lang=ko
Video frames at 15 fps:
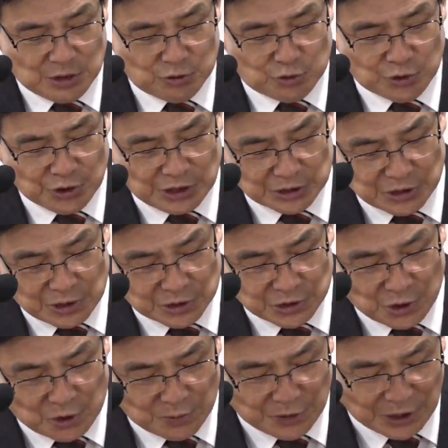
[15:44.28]
주님께서는
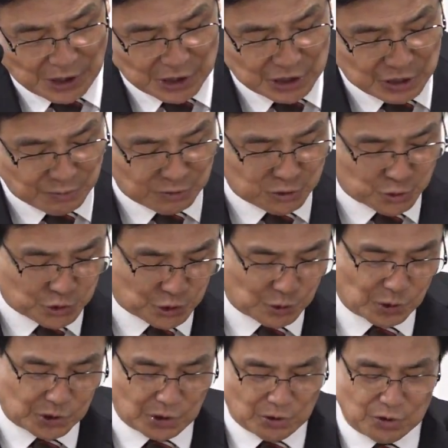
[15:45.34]
여러분에게 힘을
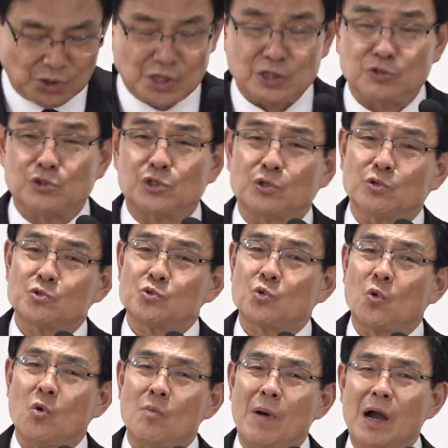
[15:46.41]
주시고 격려해 주시고
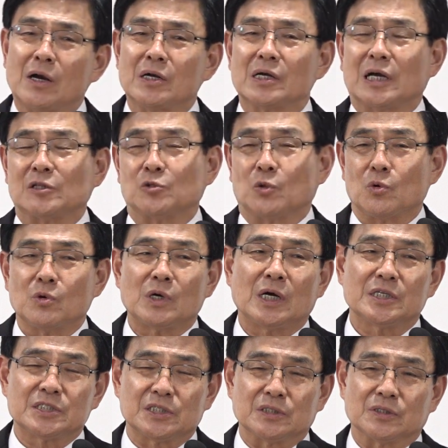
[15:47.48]
소망을 갖도록
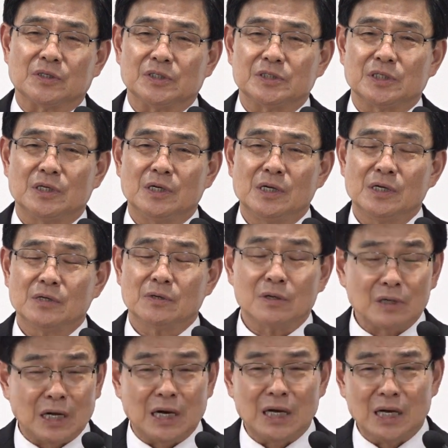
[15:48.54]
하시는 것입니
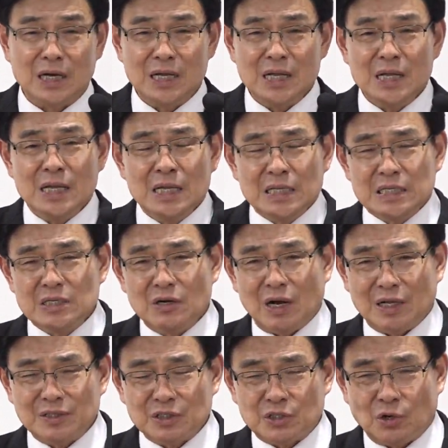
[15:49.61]
그러나
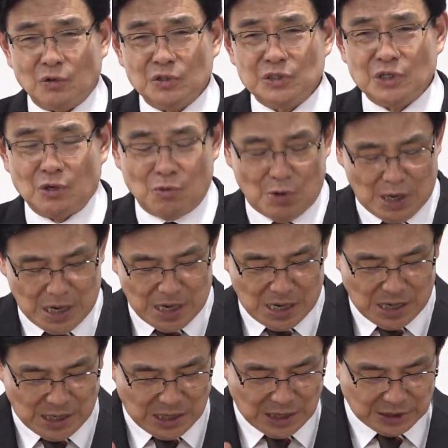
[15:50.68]
이러한
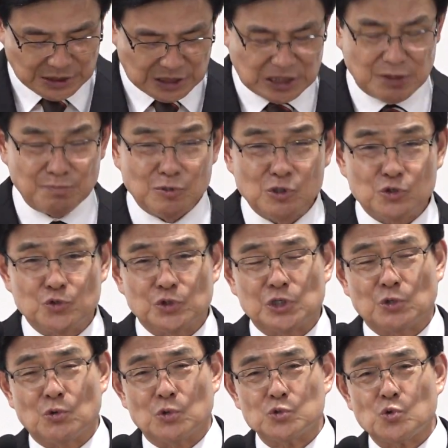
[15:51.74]
격려와 힘을
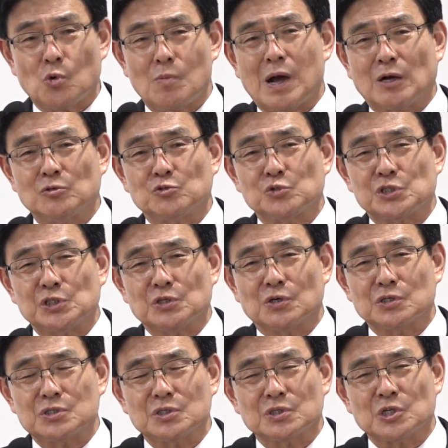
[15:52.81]
주시고 소망을 주시는
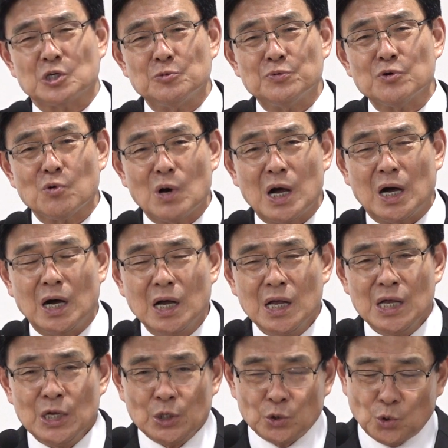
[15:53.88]
것은 그분과
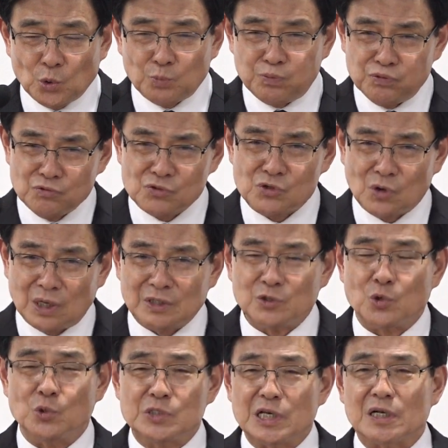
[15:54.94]
풍성한
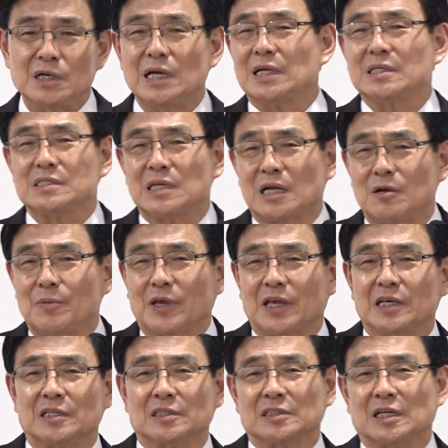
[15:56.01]
교제를 하는
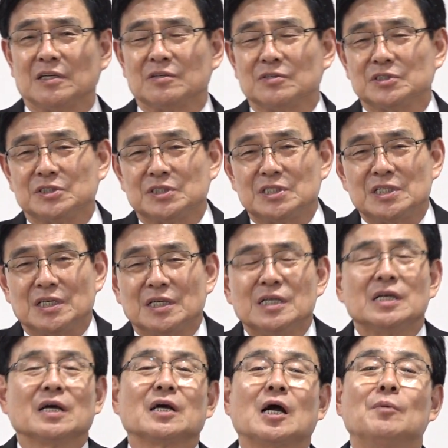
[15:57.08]
사람에게 해당되는
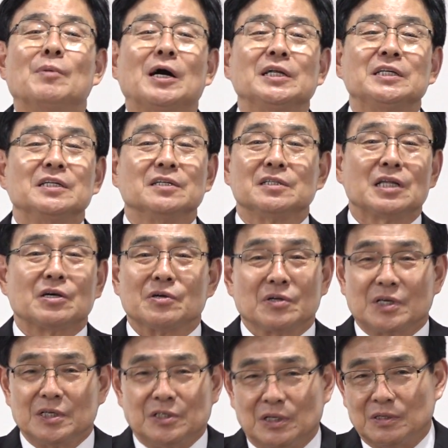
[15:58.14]
것이지 가만히 있는데
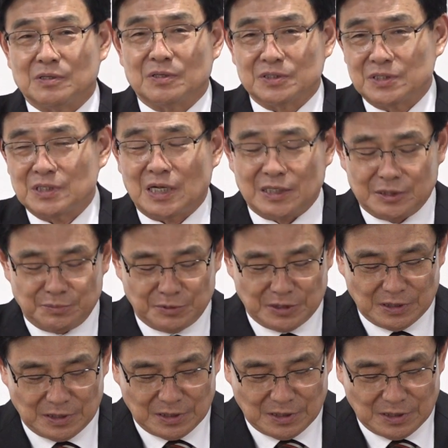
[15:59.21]
그렇게 되는 것은 아닙니다.